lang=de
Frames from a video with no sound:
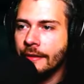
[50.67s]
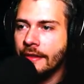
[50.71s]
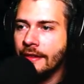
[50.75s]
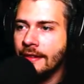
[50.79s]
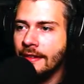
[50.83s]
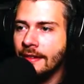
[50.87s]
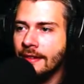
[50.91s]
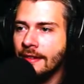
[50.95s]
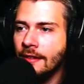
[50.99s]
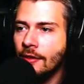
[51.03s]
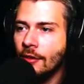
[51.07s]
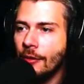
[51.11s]

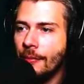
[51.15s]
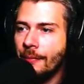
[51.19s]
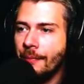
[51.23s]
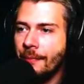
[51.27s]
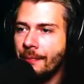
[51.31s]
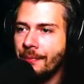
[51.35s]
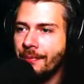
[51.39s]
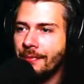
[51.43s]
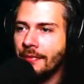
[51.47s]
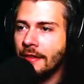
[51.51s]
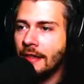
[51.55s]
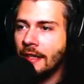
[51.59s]
So,
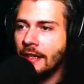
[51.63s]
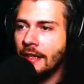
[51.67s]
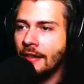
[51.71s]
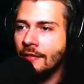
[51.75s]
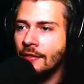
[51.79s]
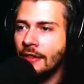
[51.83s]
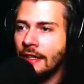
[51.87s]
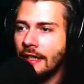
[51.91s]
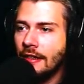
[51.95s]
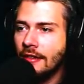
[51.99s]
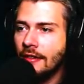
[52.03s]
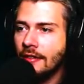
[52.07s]
dann
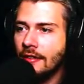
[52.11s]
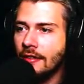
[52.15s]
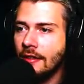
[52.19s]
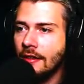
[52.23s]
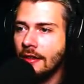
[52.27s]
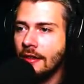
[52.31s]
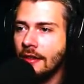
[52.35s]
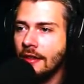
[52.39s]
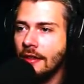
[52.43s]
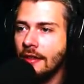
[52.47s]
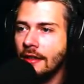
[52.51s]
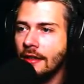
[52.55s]
haben wir das.
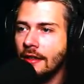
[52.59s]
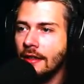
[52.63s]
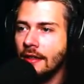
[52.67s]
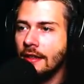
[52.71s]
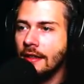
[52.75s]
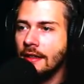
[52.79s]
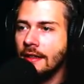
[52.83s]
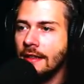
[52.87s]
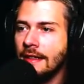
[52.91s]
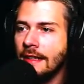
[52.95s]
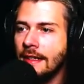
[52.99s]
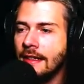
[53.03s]

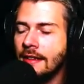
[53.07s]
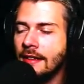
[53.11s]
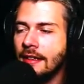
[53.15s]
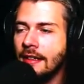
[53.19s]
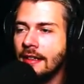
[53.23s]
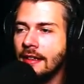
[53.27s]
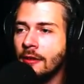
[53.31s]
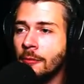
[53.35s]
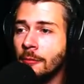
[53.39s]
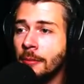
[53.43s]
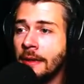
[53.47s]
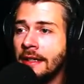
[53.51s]
Jetzt
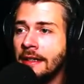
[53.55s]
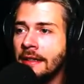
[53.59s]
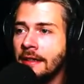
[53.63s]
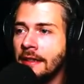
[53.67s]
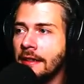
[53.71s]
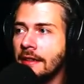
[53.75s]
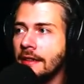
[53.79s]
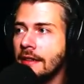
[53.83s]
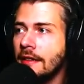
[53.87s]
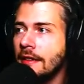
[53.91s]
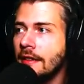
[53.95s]
geht's pennen.